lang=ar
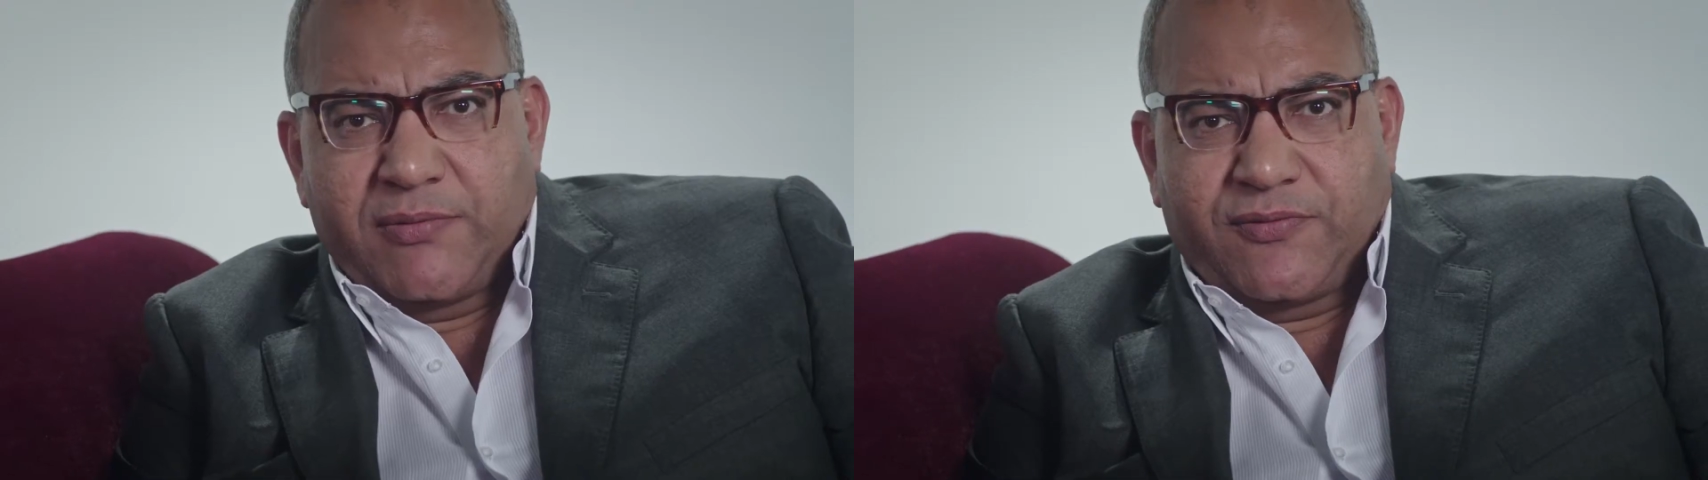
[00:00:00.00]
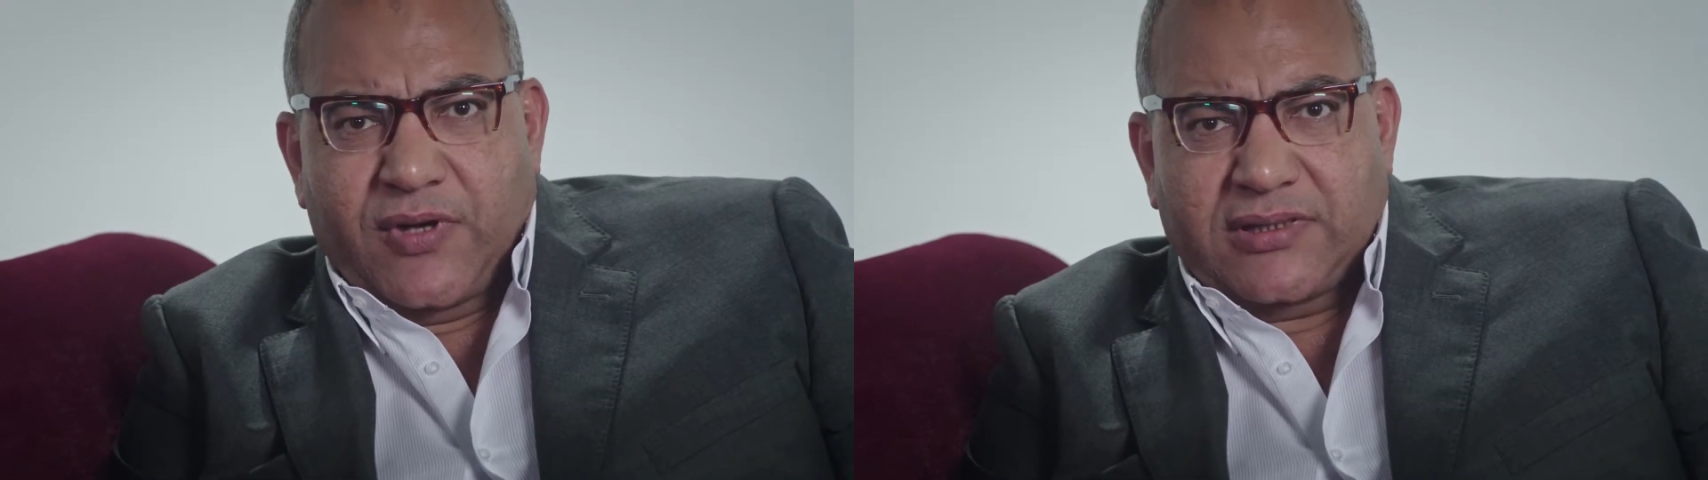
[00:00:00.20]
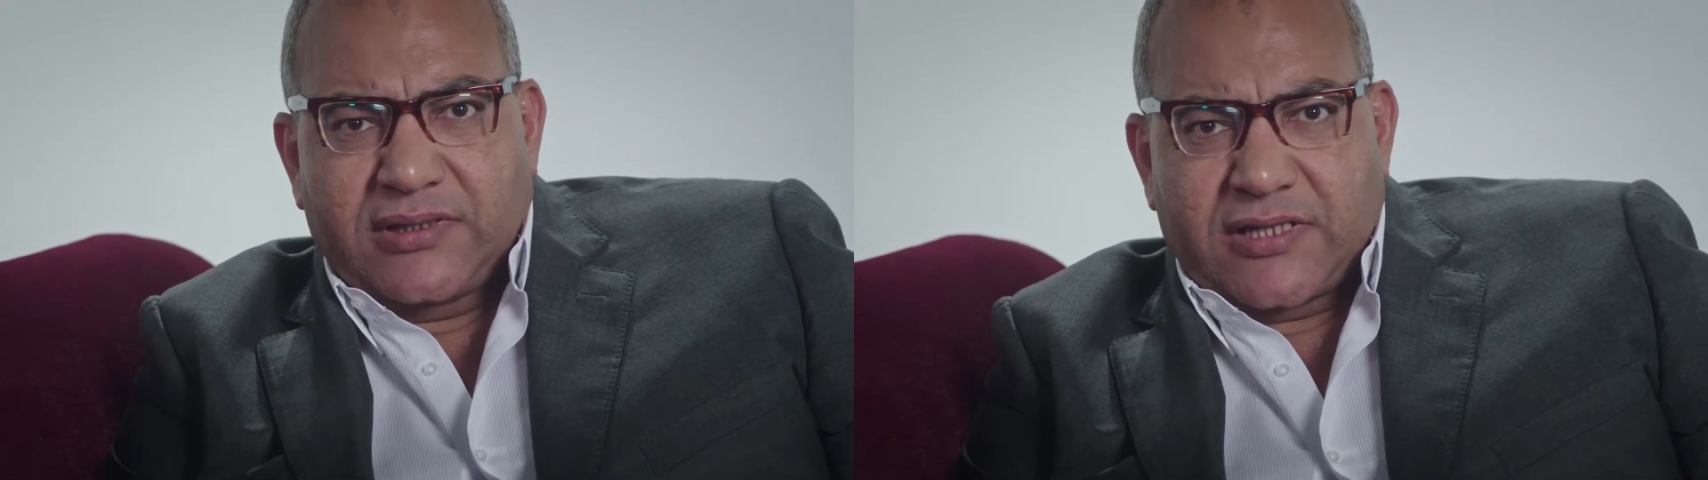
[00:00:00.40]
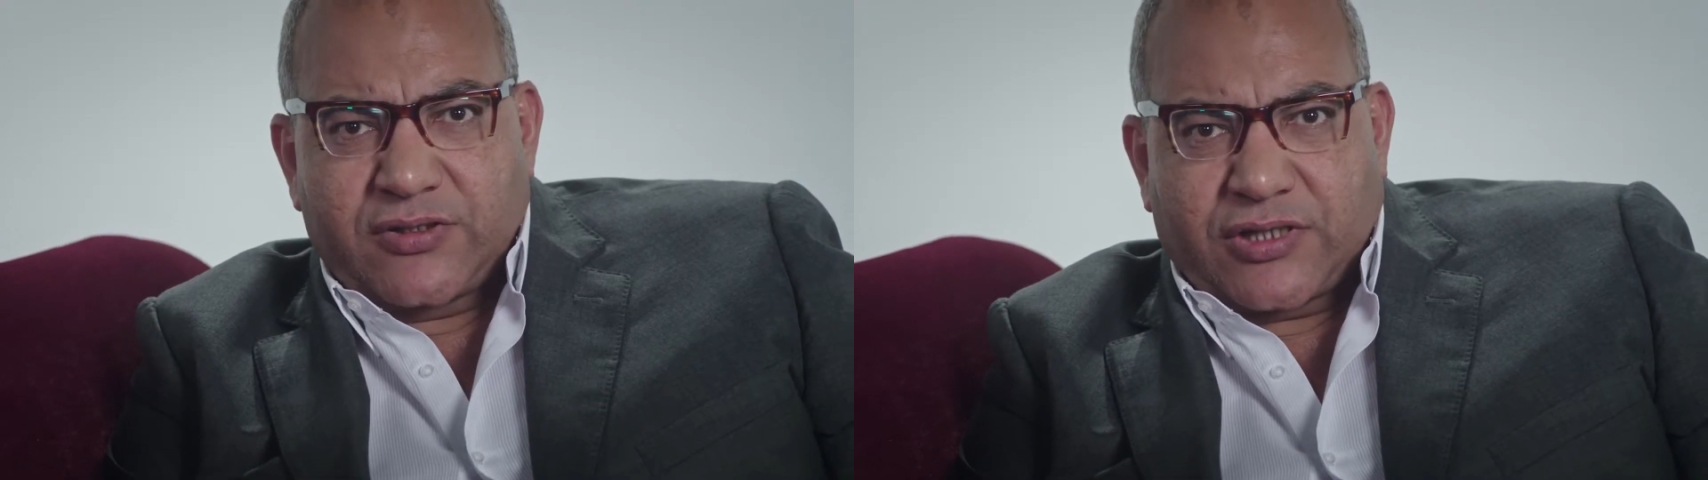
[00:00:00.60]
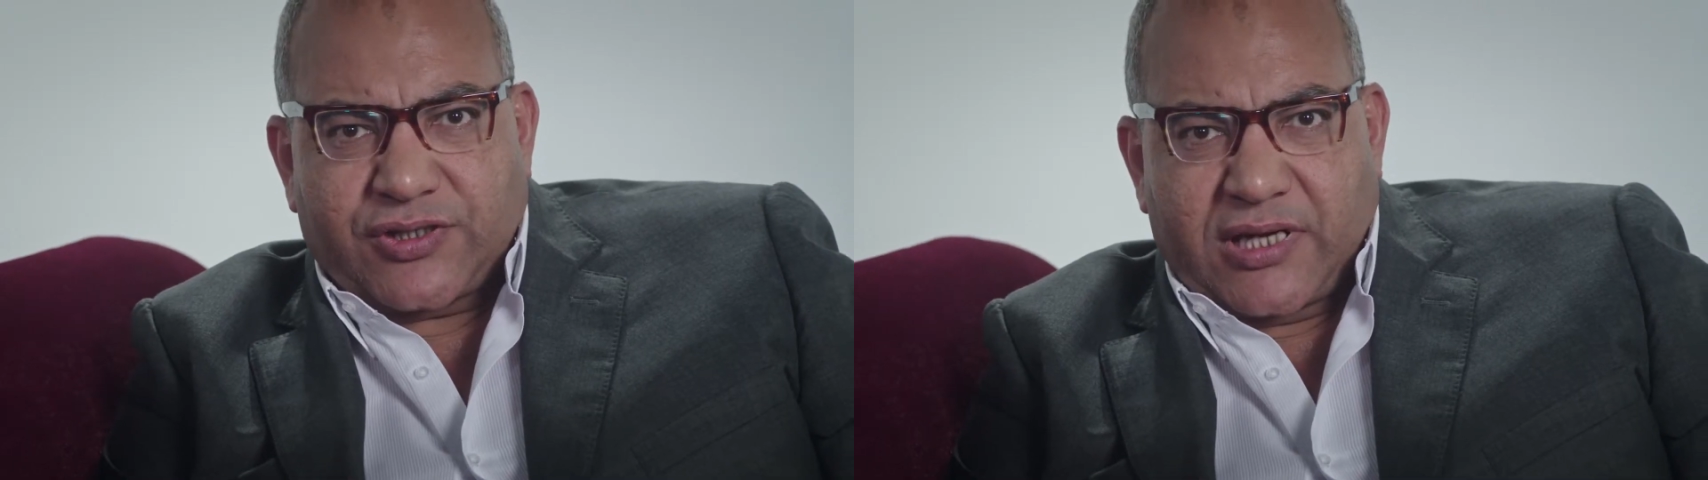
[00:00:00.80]
بيومي فؤاد
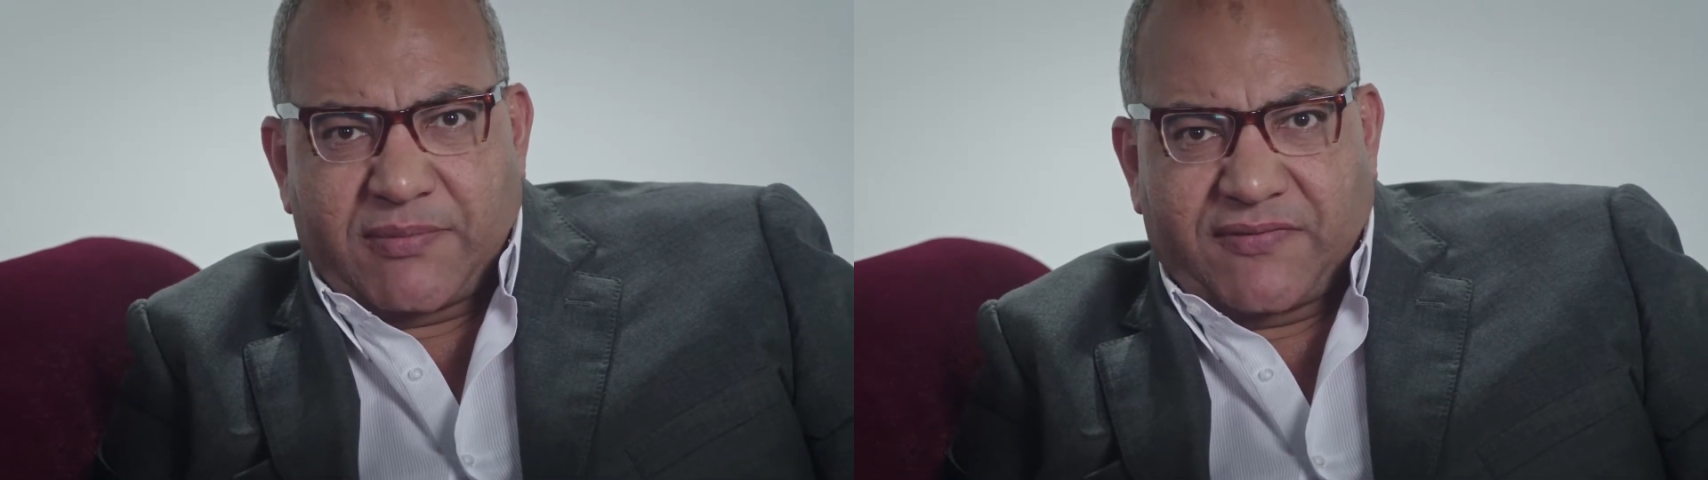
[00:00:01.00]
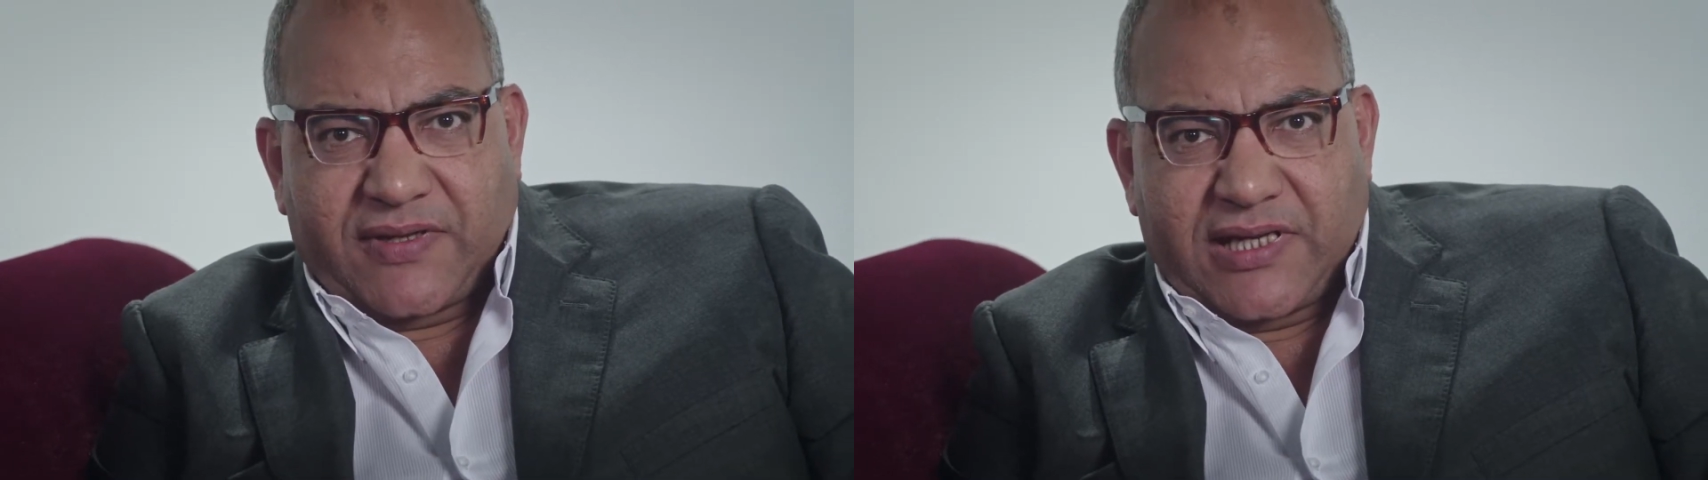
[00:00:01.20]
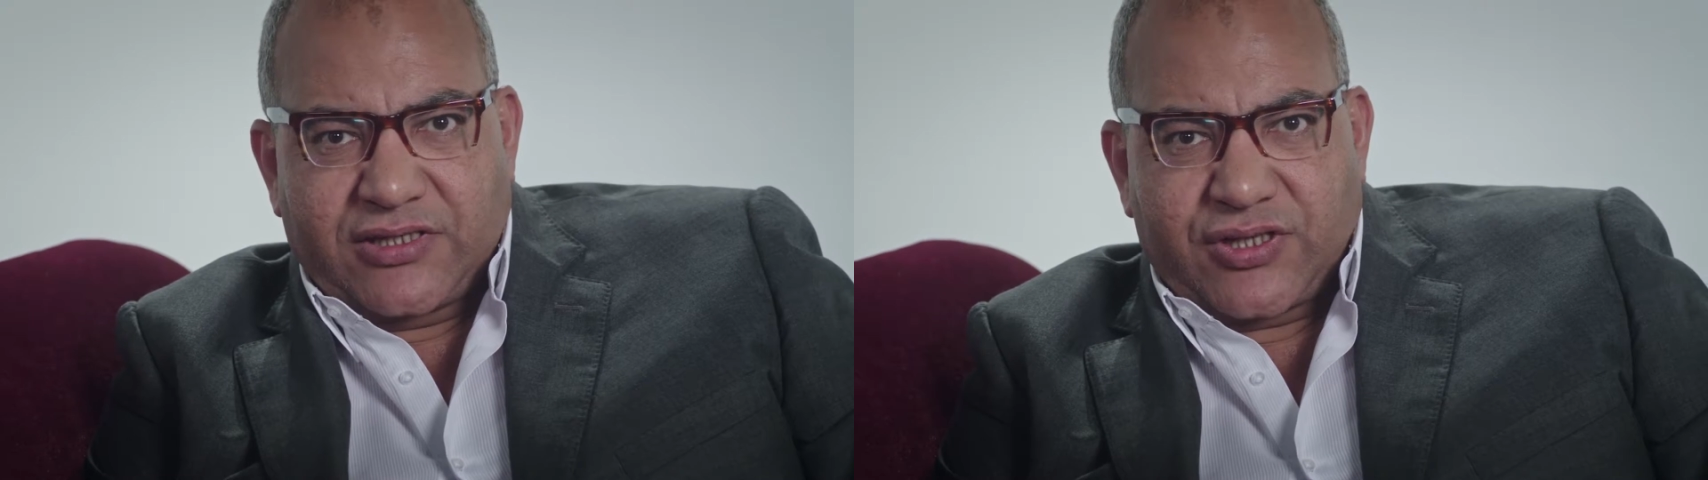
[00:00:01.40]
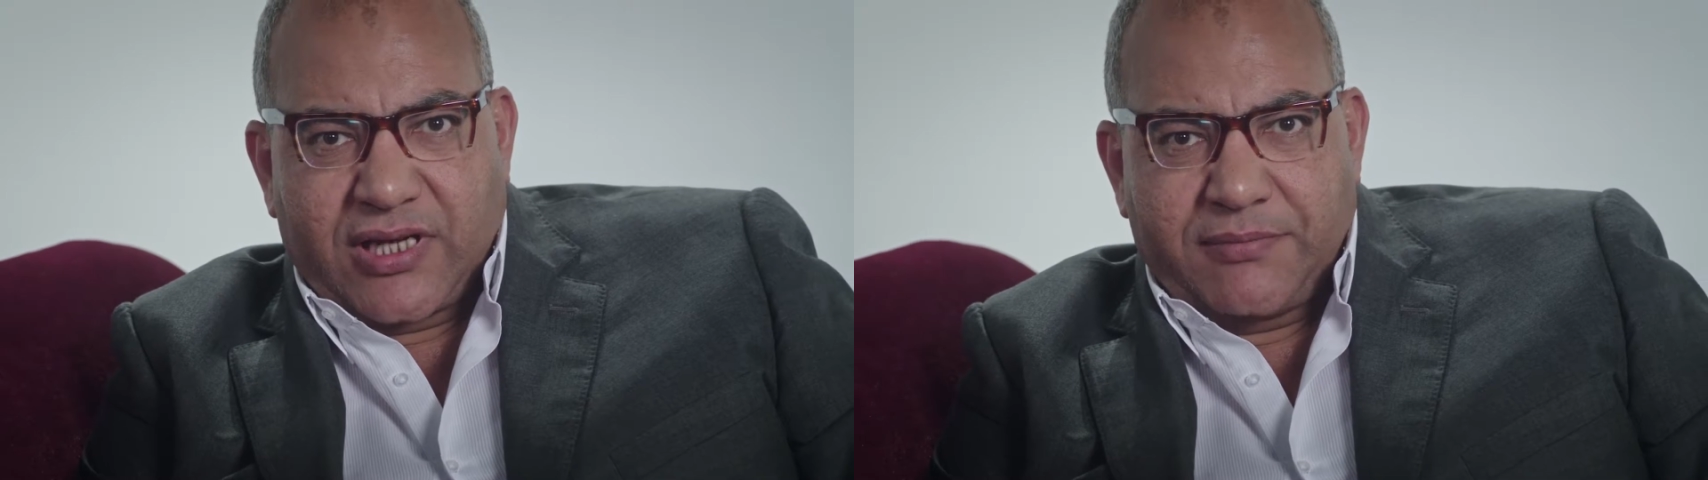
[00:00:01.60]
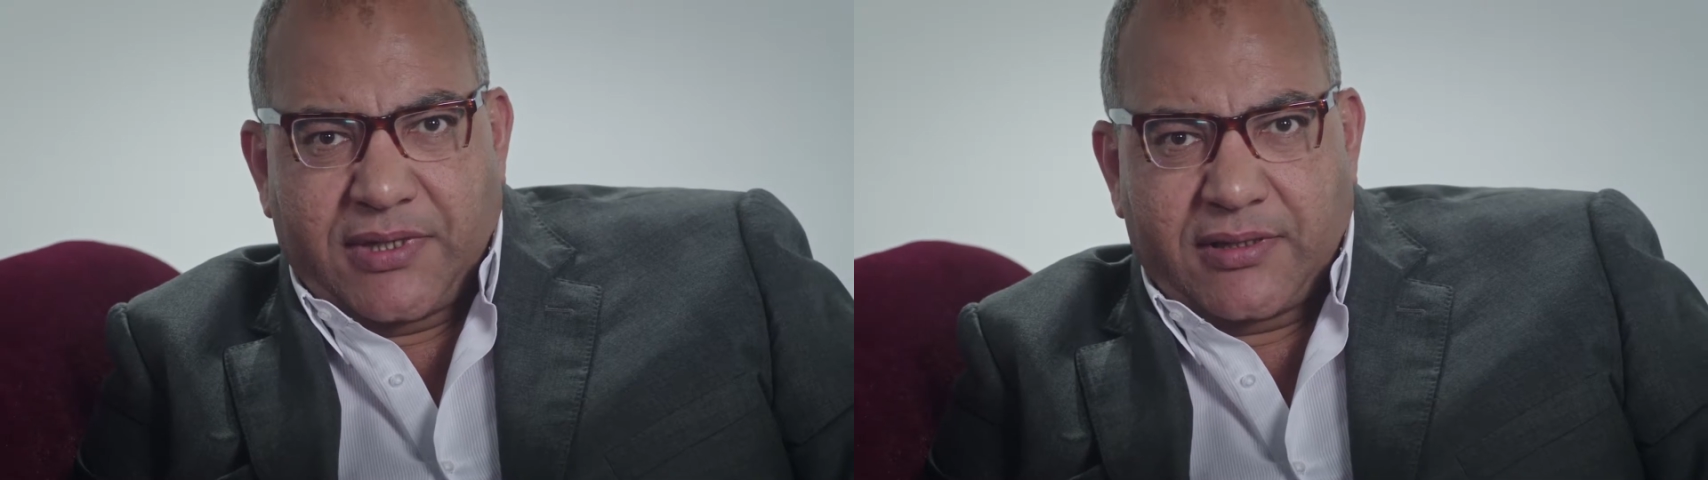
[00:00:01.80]
ناقصه عشان يبقى فنان
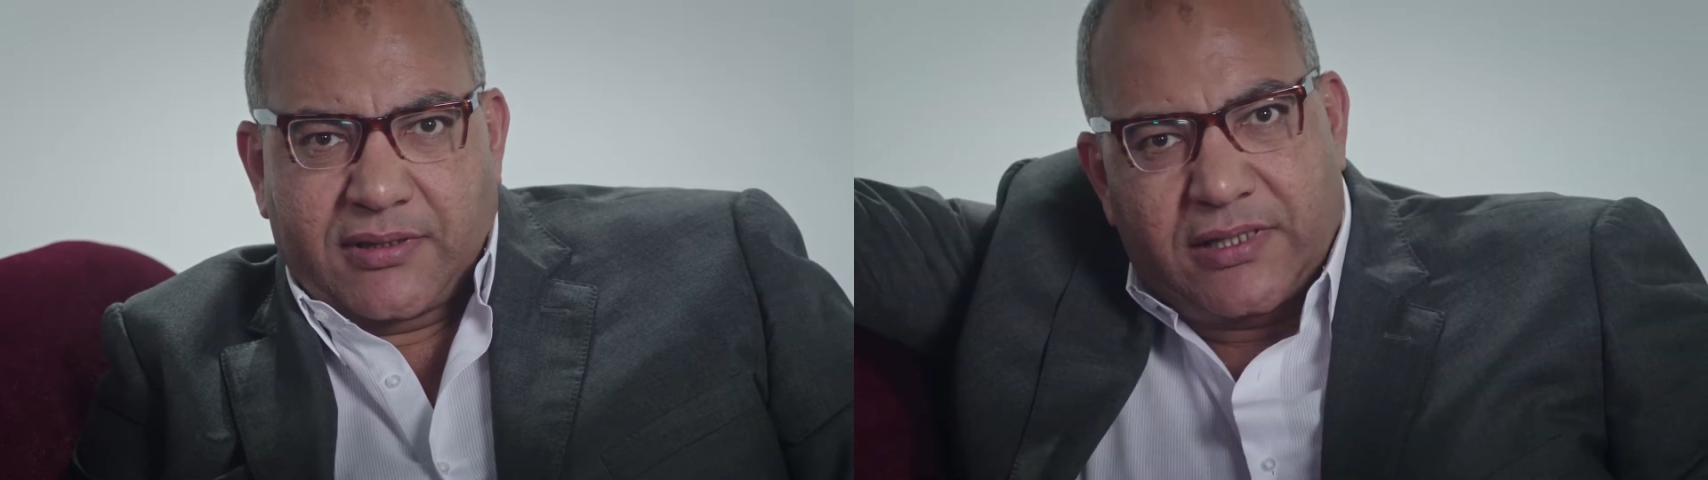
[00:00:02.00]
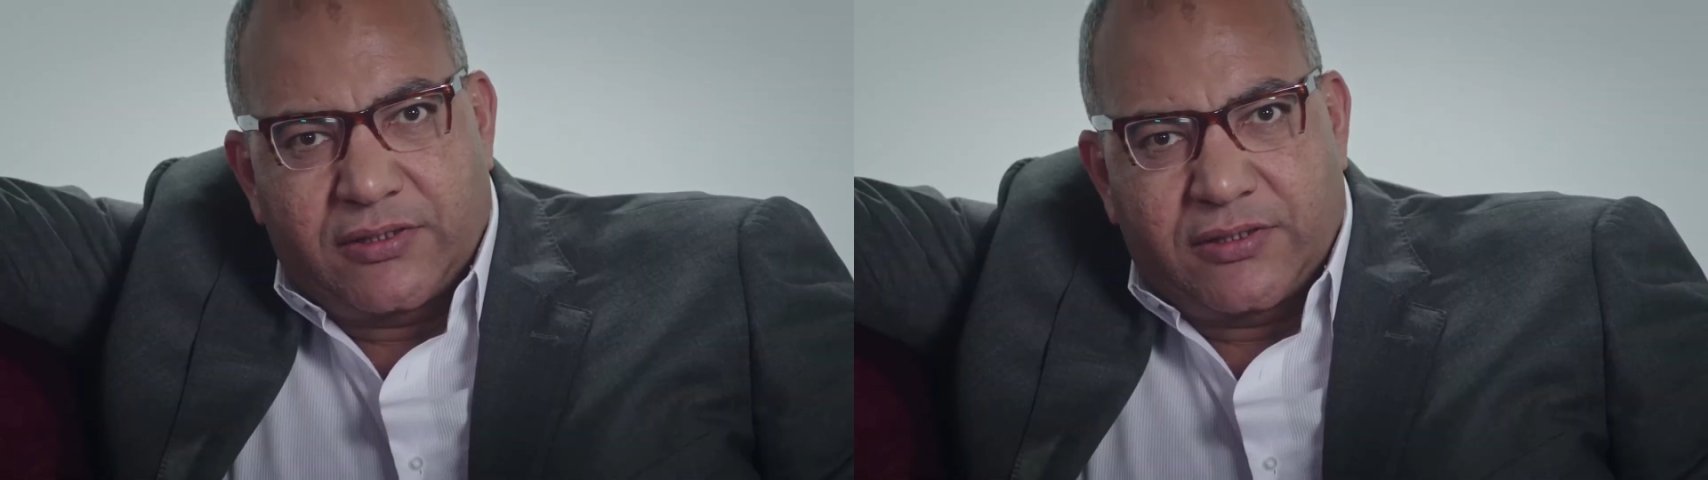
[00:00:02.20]
شامل